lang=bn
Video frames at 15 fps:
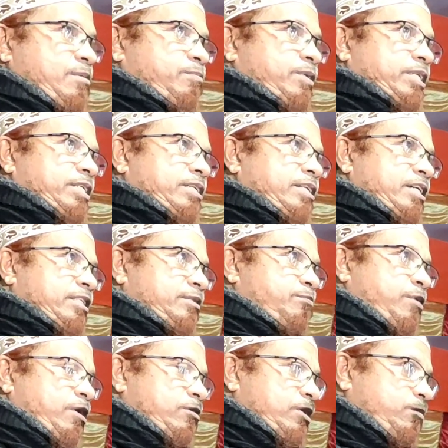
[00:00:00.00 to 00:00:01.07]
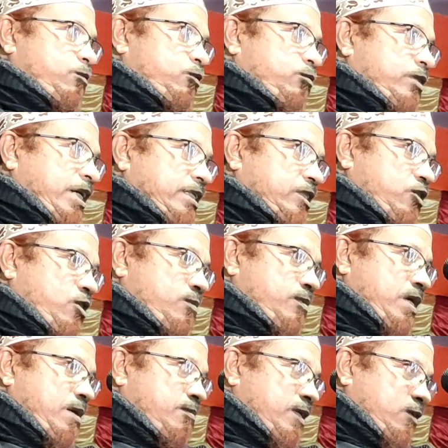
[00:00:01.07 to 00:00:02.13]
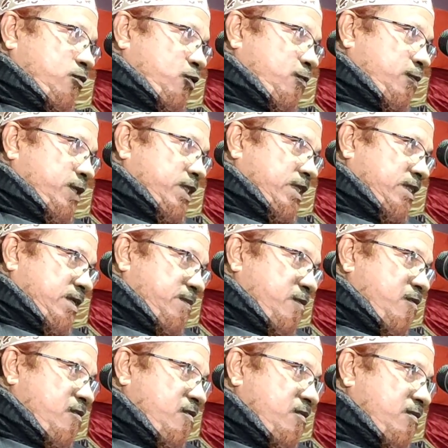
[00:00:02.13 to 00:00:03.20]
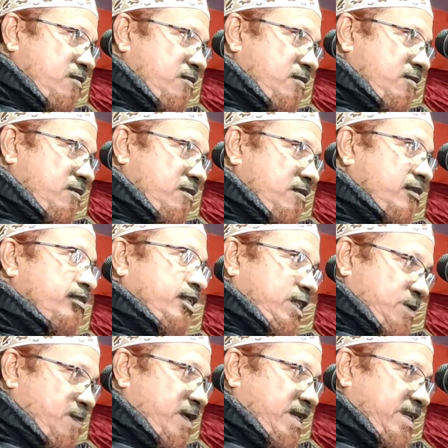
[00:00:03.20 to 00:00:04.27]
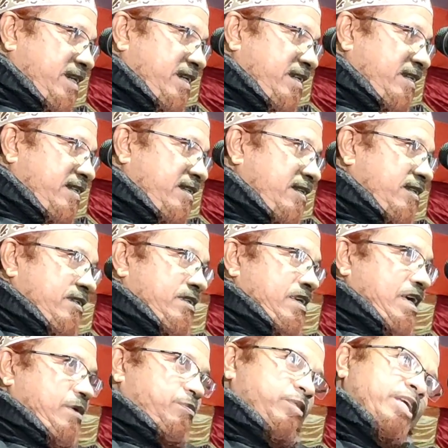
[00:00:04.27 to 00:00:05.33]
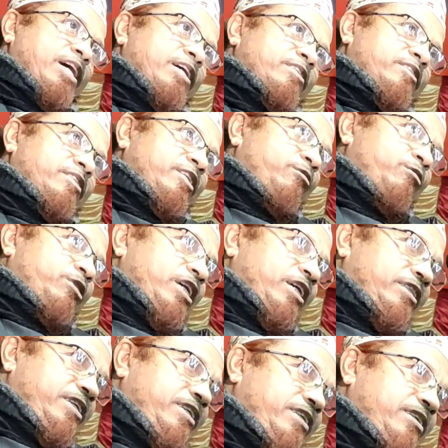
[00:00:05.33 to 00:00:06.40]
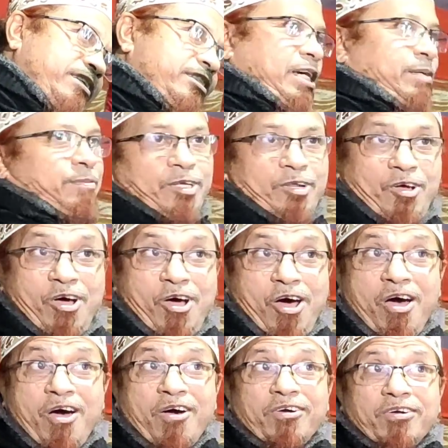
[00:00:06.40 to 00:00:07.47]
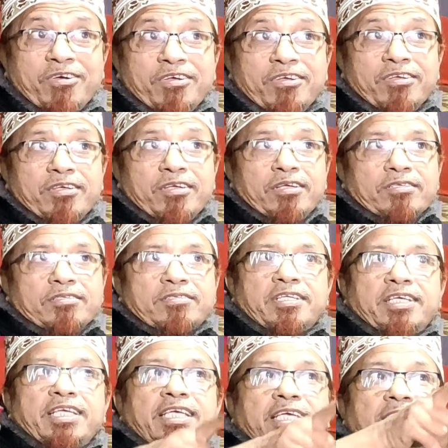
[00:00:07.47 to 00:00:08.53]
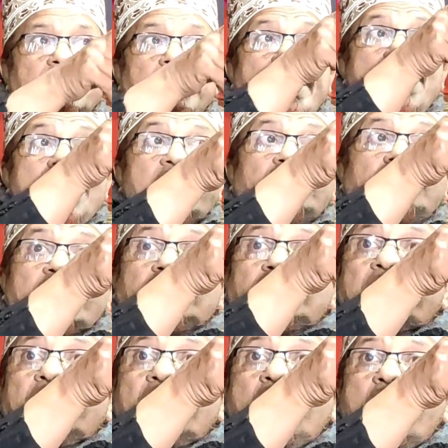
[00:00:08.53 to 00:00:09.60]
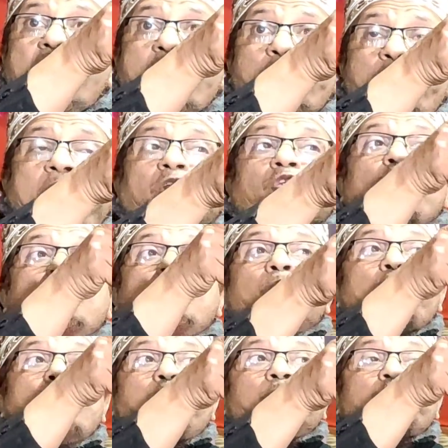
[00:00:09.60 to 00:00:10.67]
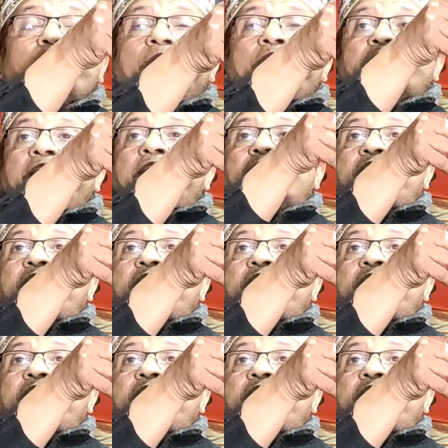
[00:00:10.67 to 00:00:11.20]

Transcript: আপনাকে রাত বারোটা পর্যন্ত থাকতে হবে আমরা কোনো প্রেশার দেব দিতে পারি আপনি আসছেনও স্বাধীন যাবেনও ঠিক এইটা ছিল মানব উপযোগী